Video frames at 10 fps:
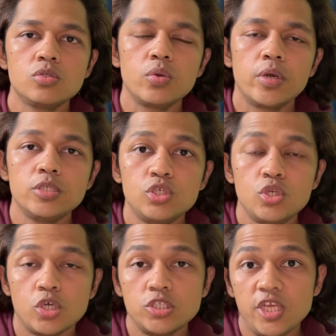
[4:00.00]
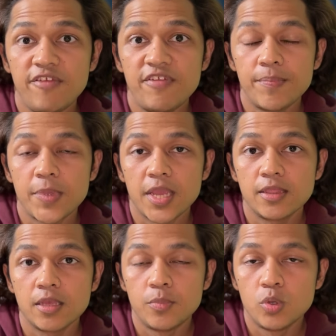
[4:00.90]
सो so, आज जो लॉन्चिंग इवेंट में गए
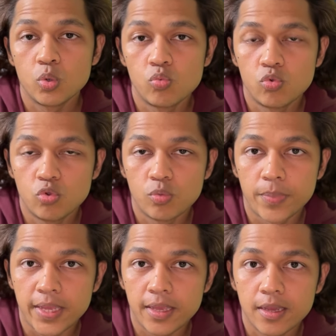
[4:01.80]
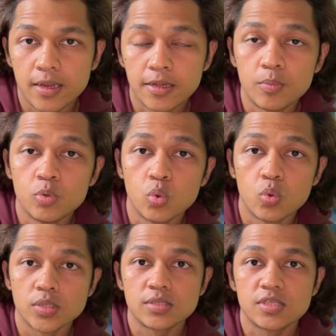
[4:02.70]
थे हम लोग वो बाइक है डब्ल्यू
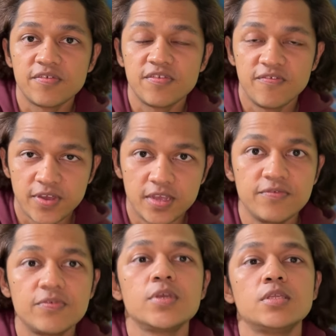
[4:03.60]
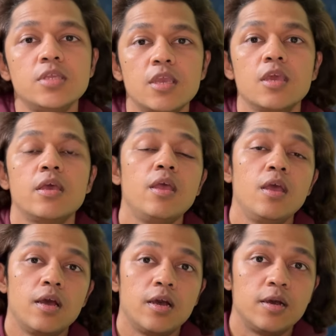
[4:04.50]
वन सेवन फाइव ठीक है
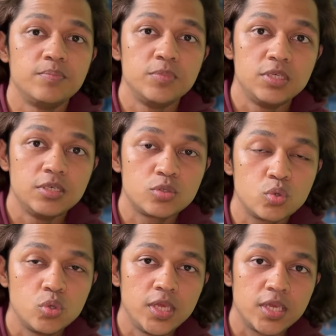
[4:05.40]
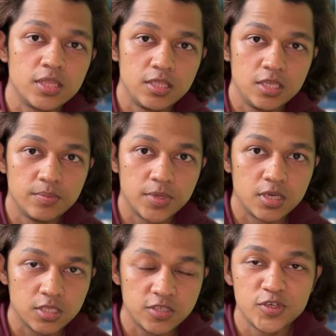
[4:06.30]
हम इसको लेके तीन बार
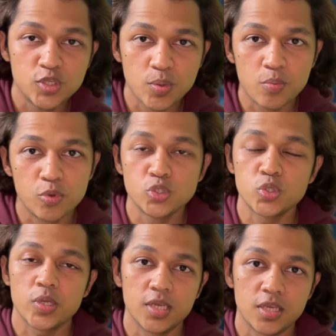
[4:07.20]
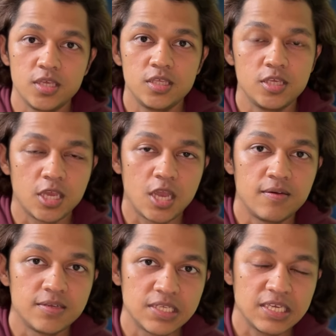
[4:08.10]
इस वीडियो में बोल चुका है कि ये
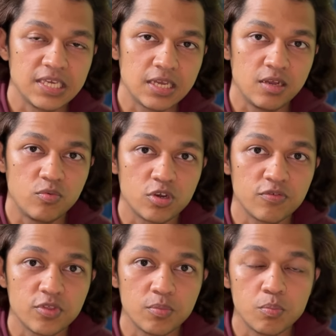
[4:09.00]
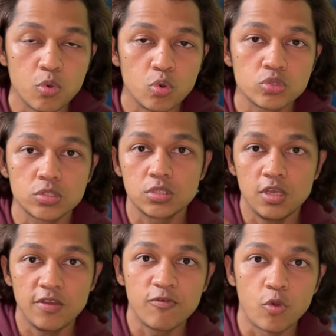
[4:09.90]
कावासाकी का वन ऑफ द मोस्ट
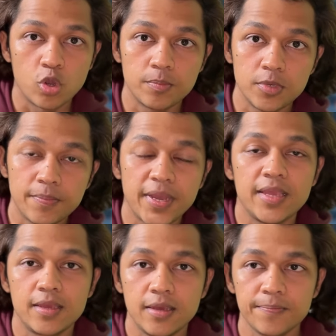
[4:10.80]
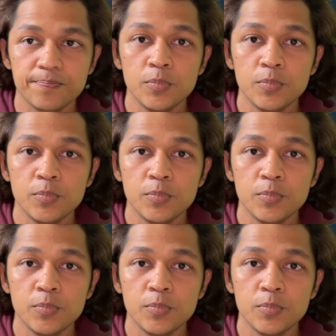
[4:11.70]
अफोर्डेबल बाइक है